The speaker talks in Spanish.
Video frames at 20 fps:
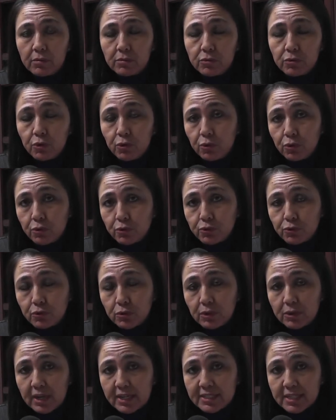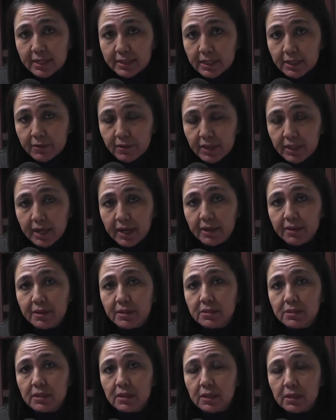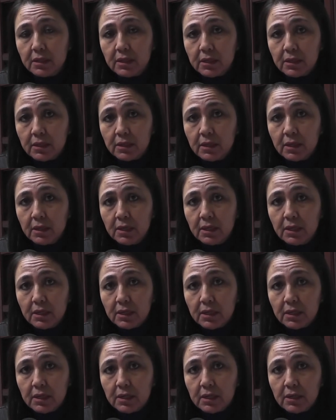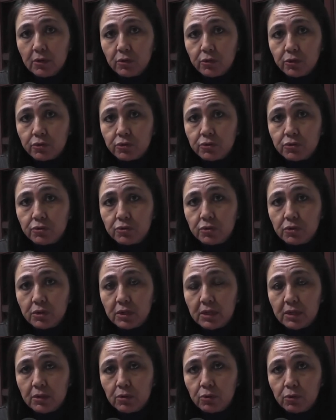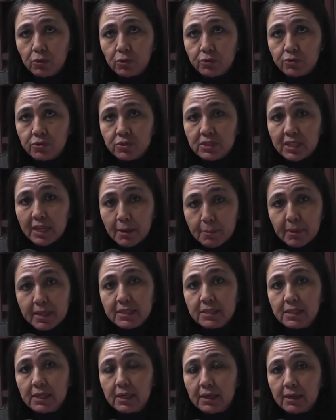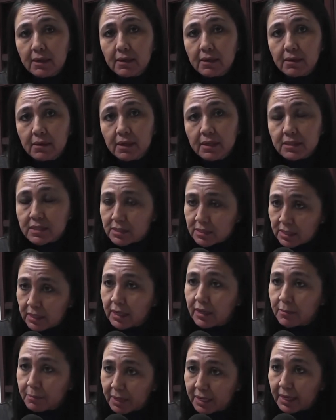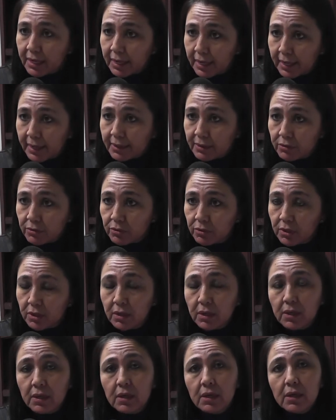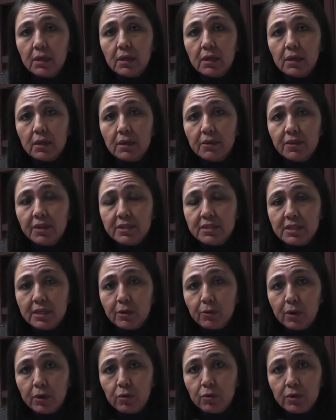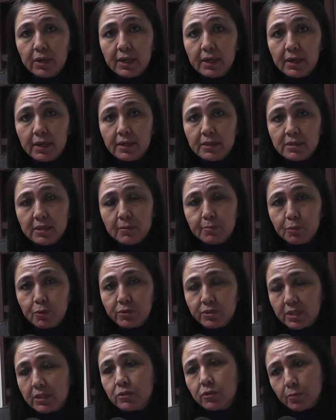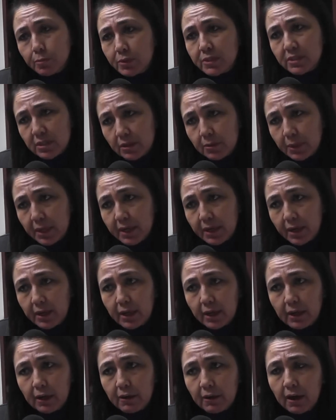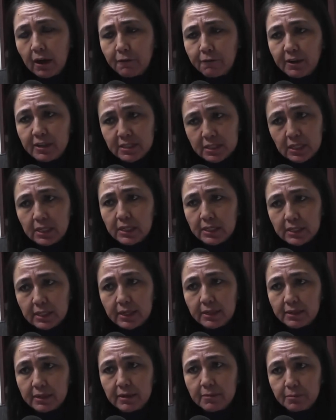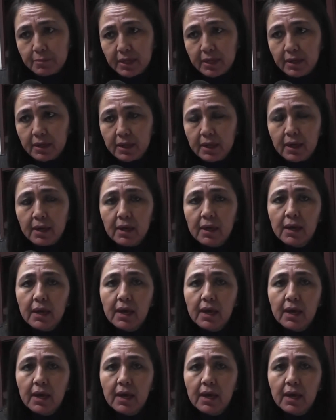todas las actividades y, y, y, los, y los temas que, que se siguen manejando. desde luego que este proceso pues si viene a, a facilitar también a,